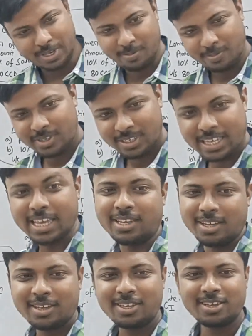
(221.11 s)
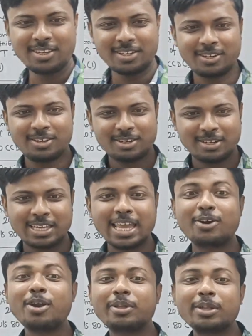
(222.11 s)
তো পিএম কে কে
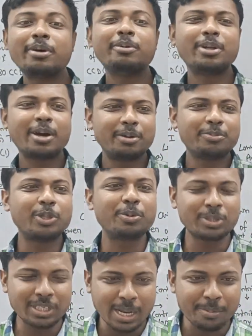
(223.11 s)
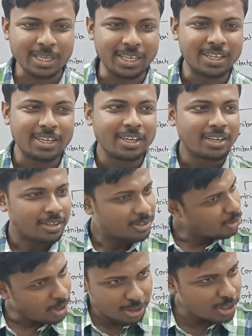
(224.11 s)
এখন আমাদের প্রধানমন্ত্রীর নাম কি
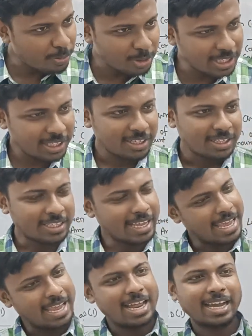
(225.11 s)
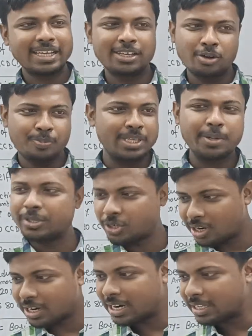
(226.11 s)
নরেন্দ্র মোদী তা এর আগে যখন বিজেপি
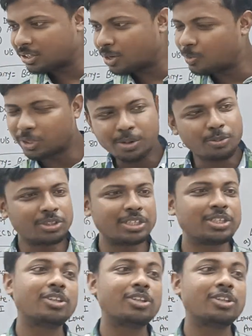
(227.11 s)
সরকারের যখন প্রধানমন্ত্রী